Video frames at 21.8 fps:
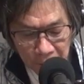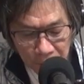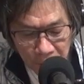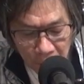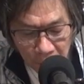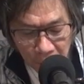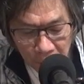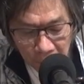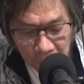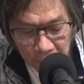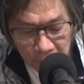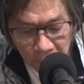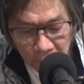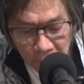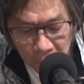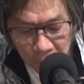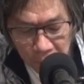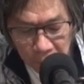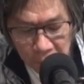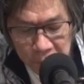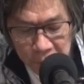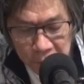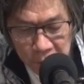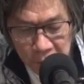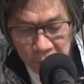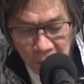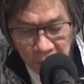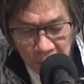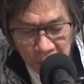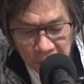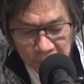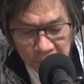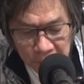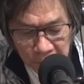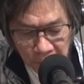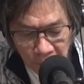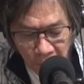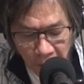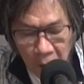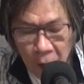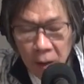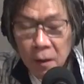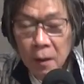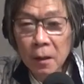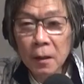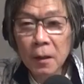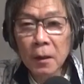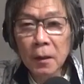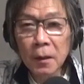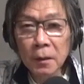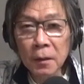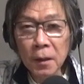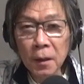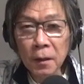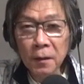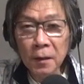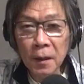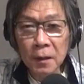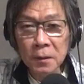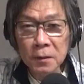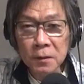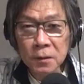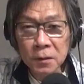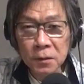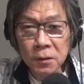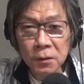まあローコード C で弾くのはに、さん、よん、